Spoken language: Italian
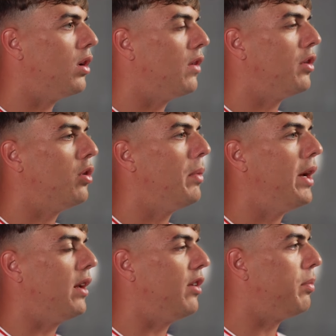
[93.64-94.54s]
la vedo
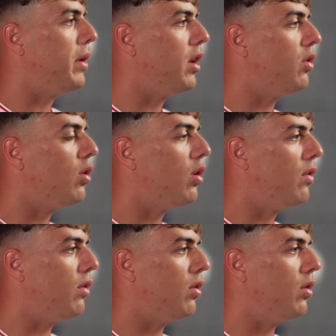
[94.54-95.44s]
bene,
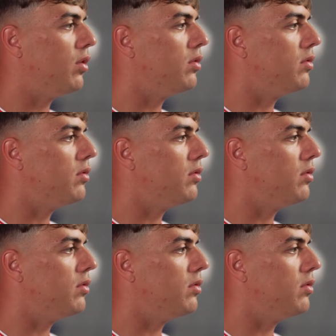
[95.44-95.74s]
sperando